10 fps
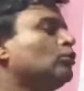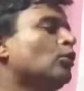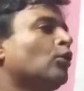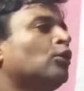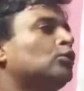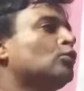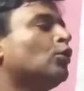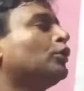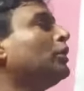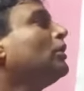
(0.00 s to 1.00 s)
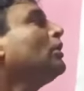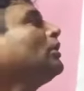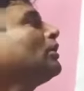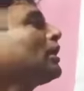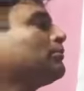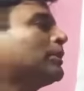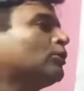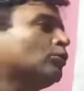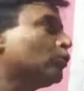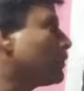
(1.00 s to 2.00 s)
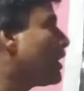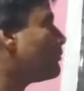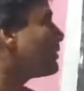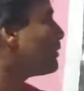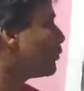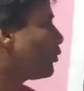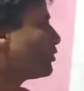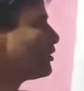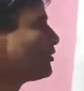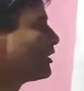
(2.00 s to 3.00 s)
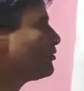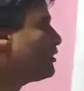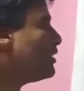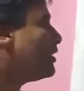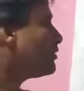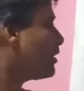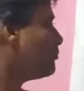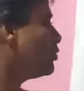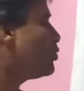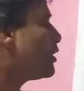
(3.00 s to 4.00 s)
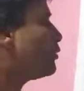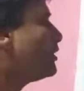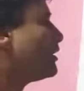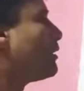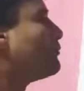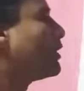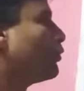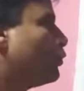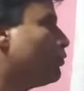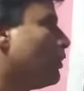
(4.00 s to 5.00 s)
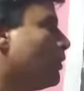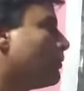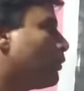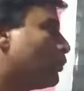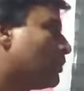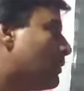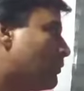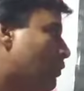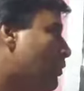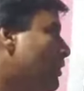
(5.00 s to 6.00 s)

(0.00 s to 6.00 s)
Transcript: দু লক্ষ দু কোটি নাম্বারেরও টোটাল আমরা যেমন করতে শিখেছি তেমনি দুইয়ের অধিক নাম্বারের গুণফলও আমরা করতে পারবো